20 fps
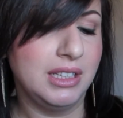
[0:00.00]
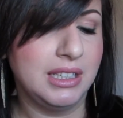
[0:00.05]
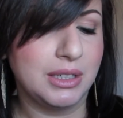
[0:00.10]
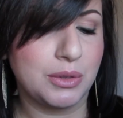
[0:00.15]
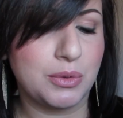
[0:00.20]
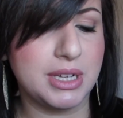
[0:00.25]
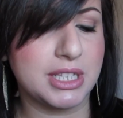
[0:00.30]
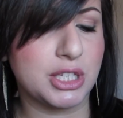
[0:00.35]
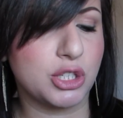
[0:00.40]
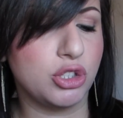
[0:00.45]

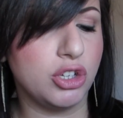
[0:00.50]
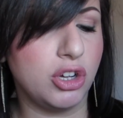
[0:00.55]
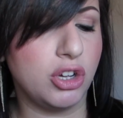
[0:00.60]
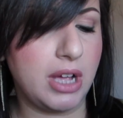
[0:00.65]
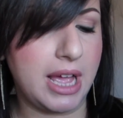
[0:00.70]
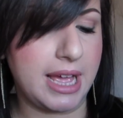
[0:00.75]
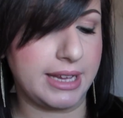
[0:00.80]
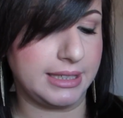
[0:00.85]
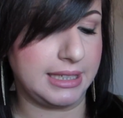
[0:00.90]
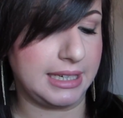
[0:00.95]
Questo
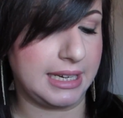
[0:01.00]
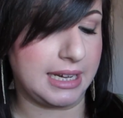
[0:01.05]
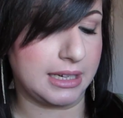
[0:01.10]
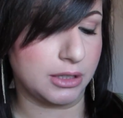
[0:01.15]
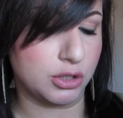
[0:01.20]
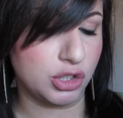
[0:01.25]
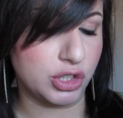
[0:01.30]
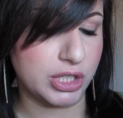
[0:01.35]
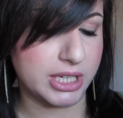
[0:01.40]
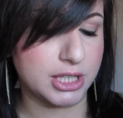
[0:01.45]
è nella
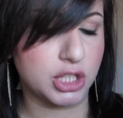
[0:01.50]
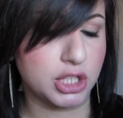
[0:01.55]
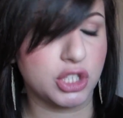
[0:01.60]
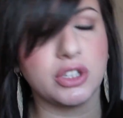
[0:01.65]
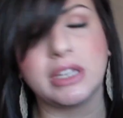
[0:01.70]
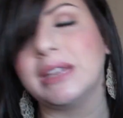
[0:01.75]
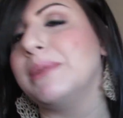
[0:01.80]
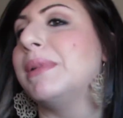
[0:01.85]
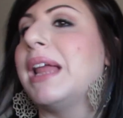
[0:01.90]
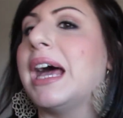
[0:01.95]

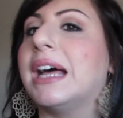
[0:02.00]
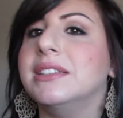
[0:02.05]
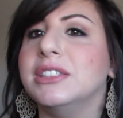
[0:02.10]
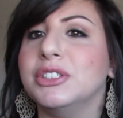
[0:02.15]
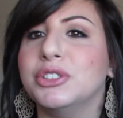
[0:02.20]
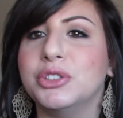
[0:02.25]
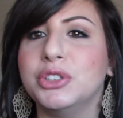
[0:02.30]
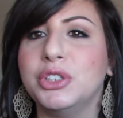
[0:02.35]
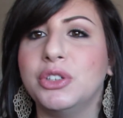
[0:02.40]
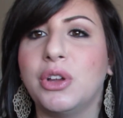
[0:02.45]
colorazione
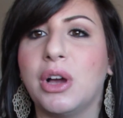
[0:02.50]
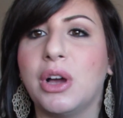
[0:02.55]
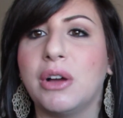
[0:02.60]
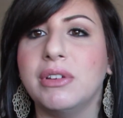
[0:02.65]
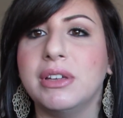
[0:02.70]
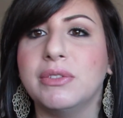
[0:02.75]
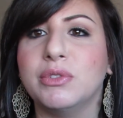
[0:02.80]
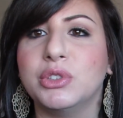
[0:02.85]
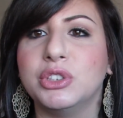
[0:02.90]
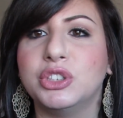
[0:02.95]
platino, io lo
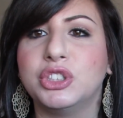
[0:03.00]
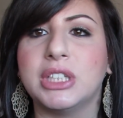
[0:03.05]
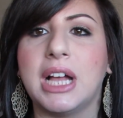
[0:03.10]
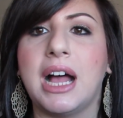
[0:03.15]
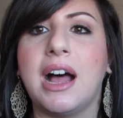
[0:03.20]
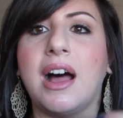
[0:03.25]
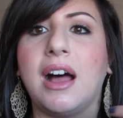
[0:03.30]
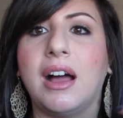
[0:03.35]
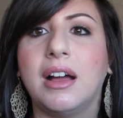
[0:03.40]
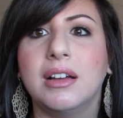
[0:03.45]
avevo
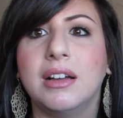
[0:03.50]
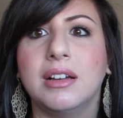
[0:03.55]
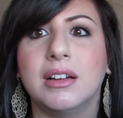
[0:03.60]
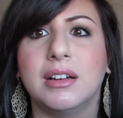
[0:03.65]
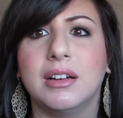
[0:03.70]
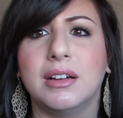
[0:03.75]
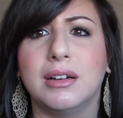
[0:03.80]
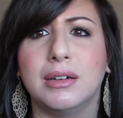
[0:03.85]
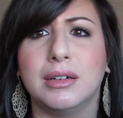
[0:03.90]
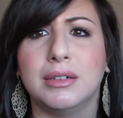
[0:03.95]
già
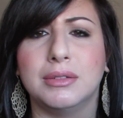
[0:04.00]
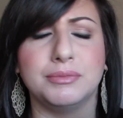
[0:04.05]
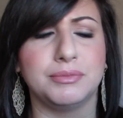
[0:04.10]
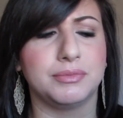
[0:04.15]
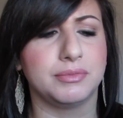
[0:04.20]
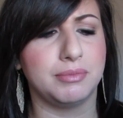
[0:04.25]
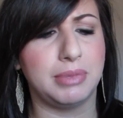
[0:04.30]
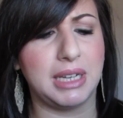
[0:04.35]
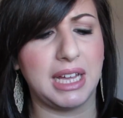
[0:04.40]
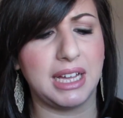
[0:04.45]

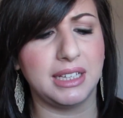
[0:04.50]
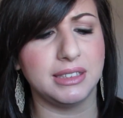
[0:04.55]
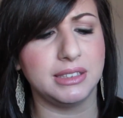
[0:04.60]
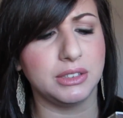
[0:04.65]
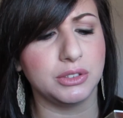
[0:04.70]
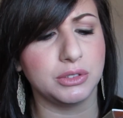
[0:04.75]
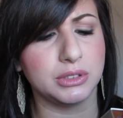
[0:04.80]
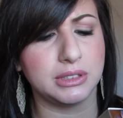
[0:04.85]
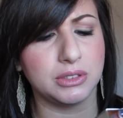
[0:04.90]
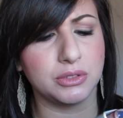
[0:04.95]
ehm,
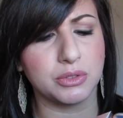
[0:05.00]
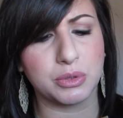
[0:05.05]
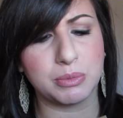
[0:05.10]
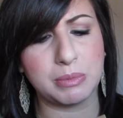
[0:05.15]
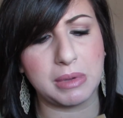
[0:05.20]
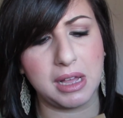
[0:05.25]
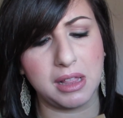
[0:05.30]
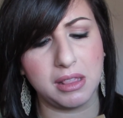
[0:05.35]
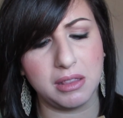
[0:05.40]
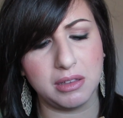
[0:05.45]
platino se non
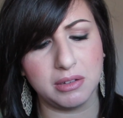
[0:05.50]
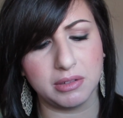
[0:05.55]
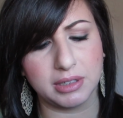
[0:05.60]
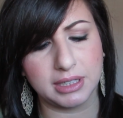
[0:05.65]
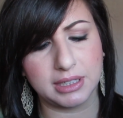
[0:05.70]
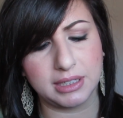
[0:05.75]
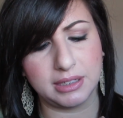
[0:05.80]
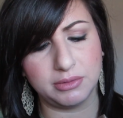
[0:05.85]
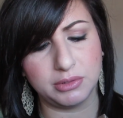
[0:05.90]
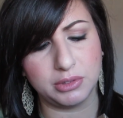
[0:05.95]
sbaglio,
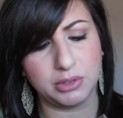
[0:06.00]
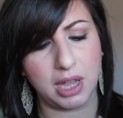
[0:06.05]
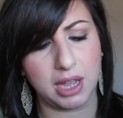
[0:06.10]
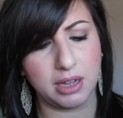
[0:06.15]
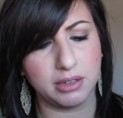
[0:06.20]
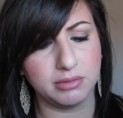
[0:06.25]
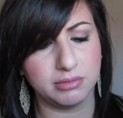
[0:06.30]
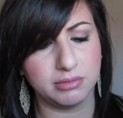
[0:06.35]
che cavolo è?